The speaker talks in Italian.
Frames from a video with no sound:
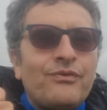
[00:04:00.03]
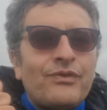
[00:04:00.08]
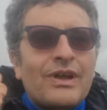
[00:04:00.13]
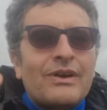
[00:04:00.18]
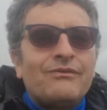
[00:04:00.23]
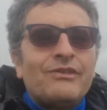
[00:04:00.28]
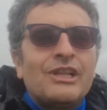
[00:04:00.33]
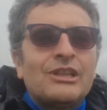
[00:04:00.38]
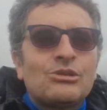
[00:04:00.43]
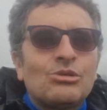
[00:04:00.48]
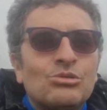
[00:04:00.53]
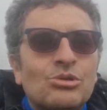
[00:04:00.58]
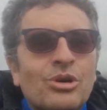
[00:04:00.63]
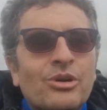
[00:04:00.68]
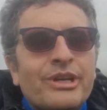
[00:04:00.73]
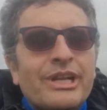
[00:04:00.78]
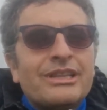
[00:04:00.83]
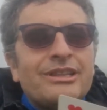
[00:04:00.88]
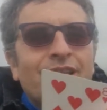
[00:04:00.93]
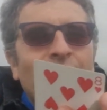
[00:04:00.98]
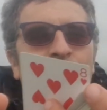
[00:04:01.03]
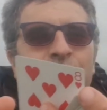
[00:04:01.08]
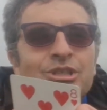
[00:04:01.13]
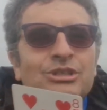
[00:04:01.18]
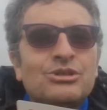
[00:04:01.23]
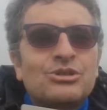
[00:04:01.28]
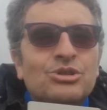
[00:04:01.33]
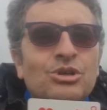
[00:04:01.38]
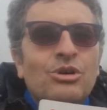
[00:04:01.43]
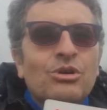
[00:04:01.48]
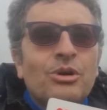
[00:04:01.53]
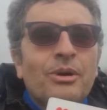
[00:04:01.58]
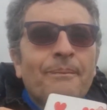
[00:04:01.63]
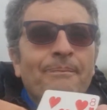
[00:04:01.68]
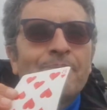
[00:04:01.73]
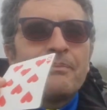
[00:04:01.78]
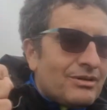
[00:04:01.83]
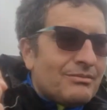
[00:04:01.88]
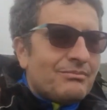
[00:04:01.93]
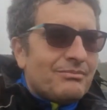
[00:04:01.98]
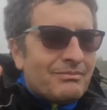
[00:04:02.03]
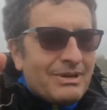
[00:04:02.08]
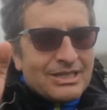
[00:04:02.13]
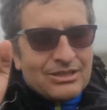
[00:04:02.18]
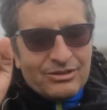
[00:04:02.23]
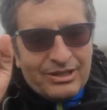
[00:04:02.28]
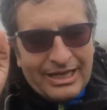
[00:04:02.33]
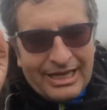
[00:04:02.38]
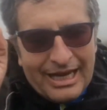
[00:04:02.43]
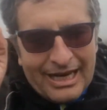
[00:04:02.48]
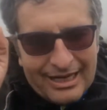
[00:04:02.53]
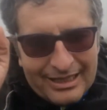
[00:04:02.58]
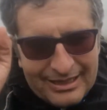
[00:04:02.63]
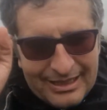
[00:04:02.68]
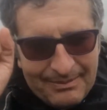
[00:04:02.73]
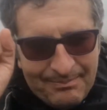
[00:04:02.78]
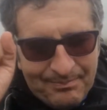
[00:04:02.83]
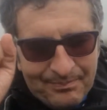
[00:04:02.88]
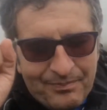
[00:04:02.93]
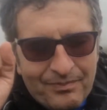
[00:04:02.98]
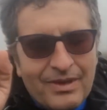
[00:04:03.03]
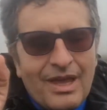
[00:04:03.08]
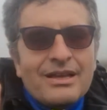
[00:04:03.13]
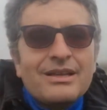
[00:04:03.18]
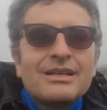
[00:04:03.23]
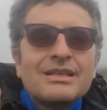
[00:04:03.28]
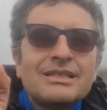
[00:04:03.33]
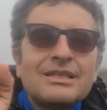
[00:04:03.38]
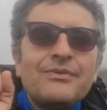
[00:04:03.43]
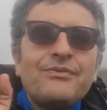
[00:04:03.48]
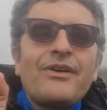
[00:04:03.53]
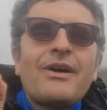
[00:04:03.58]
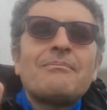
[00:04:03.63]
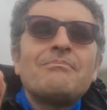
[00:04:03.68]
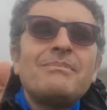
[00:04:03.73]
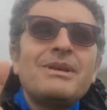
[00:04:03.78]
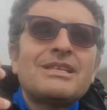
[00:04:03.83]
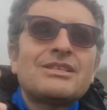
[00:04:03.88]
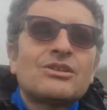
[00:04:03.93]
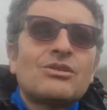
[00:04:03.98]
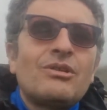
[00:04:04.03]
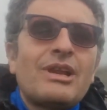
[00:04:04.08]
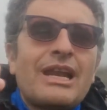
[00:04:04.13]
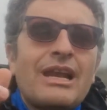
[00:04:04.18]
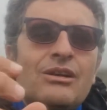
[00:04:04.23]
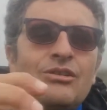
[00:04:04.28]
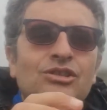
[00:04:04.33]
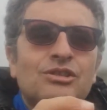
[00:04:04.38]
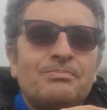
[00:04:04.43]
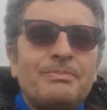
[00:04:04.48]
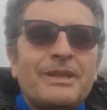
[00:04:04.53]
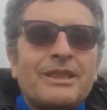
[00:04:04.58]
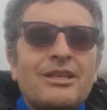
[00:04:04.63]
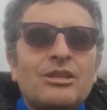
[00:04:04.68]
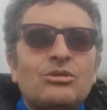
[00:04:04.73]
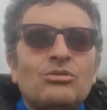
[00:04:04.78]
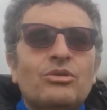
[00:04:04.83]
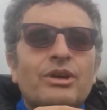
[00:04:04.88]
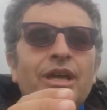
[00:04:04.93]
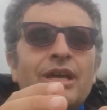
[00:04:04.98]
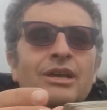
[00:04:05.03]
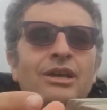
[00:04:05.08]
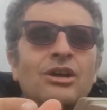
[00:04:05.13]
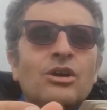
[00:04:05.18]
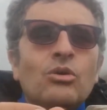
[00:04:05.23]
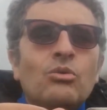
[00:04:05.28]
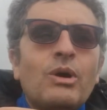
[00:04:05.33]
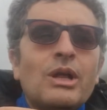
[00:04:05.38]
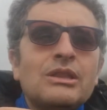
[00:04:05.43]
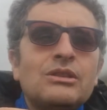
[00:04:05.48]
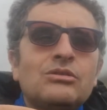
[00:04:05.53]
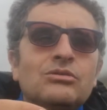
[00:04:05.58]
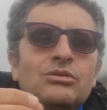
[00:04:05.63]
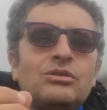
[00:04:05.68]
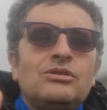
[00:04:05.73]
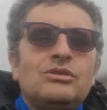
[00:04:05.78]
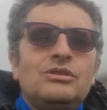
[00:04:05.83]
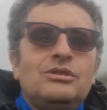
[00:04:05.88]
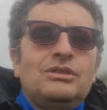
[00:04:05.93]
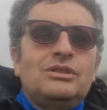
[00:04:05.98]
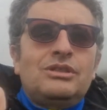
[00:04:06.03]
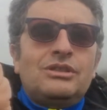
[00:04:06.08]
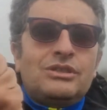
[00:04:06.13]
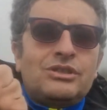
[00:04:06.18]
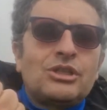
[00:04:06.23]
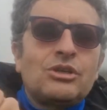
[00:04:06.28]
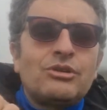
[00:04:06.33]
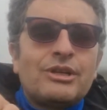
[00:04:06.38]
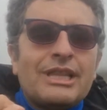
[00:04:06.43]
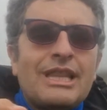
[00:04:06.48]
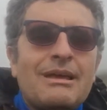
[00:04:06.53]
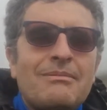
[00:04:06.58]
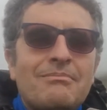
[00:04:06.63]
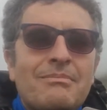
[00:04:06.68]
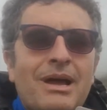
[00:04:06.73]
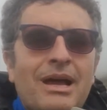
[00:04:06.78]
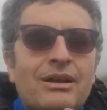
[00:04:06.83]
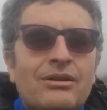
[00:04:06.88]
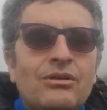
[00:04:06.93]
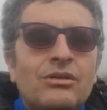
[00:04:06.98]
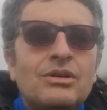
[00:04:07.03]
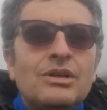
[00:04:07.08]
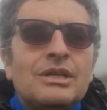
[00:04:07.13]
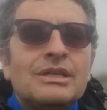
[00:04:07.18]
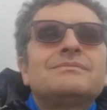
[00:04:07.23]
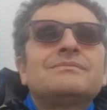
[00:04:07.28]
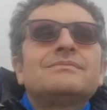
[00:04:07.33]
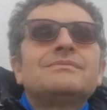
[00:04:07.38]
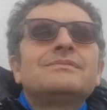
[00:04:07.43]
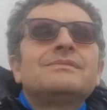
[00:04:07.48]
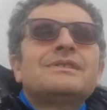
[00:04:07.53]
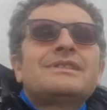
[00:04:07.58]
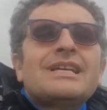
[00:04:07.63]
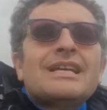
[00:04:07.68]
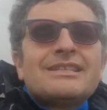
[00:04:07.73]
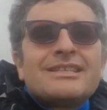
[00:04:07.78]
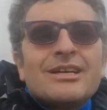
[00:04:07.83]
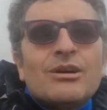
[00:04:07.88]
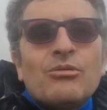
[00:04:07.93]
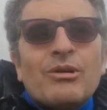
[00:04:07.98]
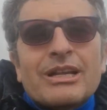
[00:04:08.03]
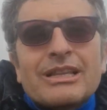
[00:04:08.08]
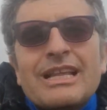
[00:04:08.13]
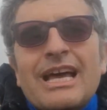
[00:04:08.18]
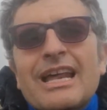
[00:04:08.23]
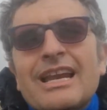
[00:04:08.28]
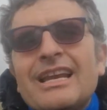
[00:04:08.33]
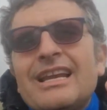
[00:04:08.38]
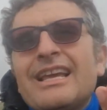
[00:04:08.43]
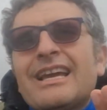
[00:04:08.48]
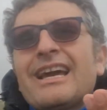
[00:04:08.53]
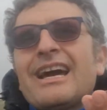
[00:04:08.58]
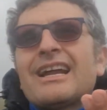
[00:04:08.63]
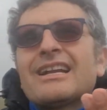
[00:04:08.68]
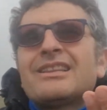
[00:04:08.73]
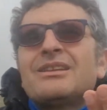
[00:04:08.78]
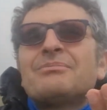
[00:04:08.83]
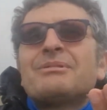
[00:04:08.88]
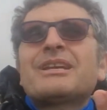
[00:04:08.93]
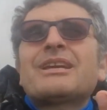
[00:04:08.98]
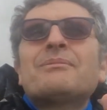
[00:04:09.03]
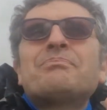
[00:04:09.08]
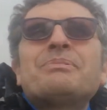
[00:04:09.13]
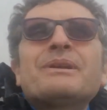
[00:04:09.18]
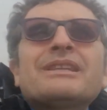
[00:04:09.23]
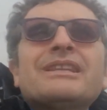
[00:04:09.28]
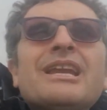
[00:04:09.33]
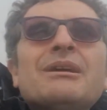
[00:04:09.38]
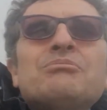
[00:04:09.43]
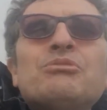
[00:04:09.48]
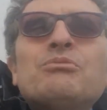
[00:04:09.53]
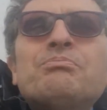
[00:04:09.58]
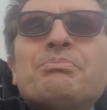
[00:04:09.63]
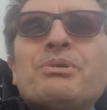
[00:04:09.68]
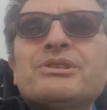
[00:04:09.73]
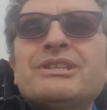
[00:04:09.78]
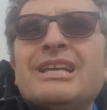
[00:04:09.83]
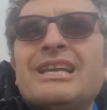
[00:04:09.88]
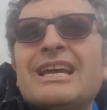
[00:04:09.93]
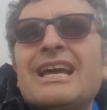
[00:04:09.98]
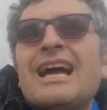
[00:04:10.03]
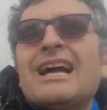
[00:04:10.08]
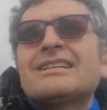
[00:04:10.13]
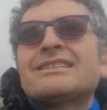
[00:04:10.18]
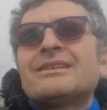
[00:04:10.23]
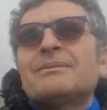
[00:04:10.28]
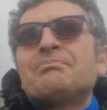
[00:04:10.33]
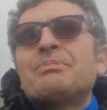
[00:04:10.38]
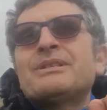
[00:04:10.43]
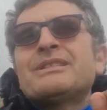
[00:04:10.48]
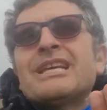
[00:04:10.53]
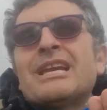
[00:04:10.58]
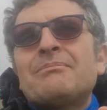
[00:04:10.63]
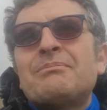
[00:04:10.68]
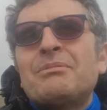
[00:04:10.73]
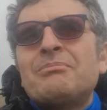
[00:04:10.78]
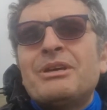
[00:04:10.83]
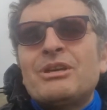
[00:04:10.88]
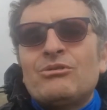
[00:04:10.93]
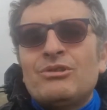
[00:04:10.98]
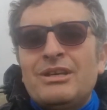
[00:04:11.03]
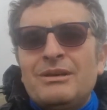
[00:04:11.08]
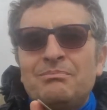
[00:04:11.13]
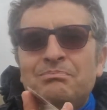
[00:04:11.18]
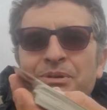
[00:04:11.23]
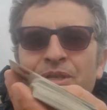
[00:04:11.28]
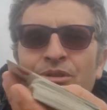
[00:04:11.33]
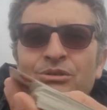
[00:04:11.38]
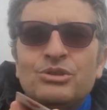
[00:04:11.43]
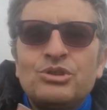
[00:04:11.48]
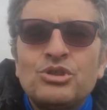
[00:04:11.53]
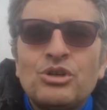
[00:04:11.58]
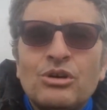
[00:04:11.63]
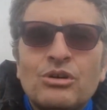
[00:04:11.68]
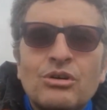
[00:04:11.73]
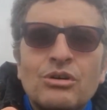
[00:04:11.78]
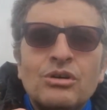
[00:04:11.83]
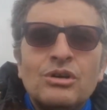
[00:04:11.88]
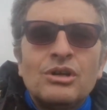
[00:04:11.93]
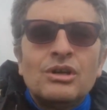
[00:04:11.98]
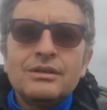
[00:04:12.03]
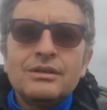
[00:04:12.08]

farvi il tutorial di questo gioco. Ho mazzo di carte si fa mescolare allo spettatore. Quando ce lo ridà in mano, senza guardarle le carte, perché perderebbe un po' di eleganza e poi sarebbe meno limpido il gioco,